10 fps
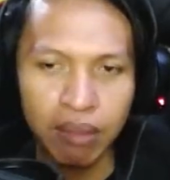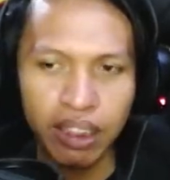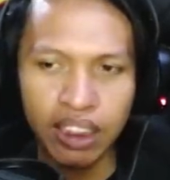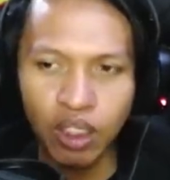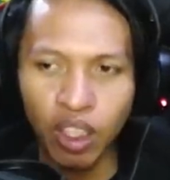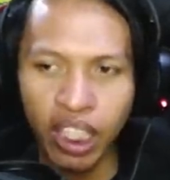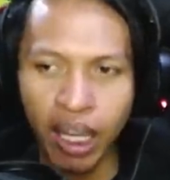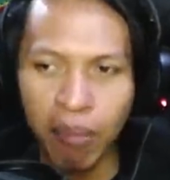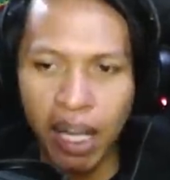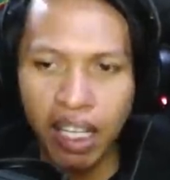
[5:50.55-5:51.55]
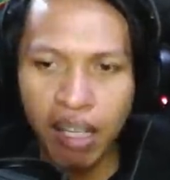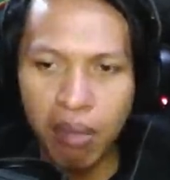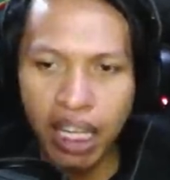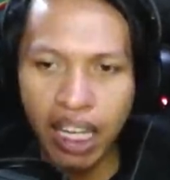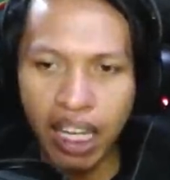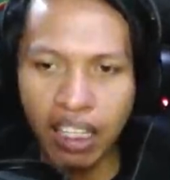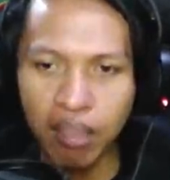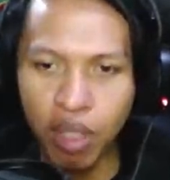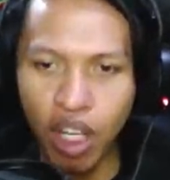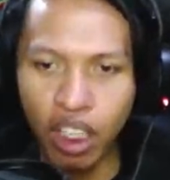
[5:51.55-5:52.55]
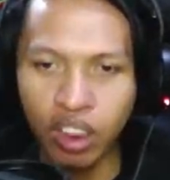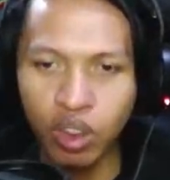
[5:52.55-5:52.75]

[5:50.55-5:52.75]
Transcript: misis Oke, okay, panah melayang. Come on.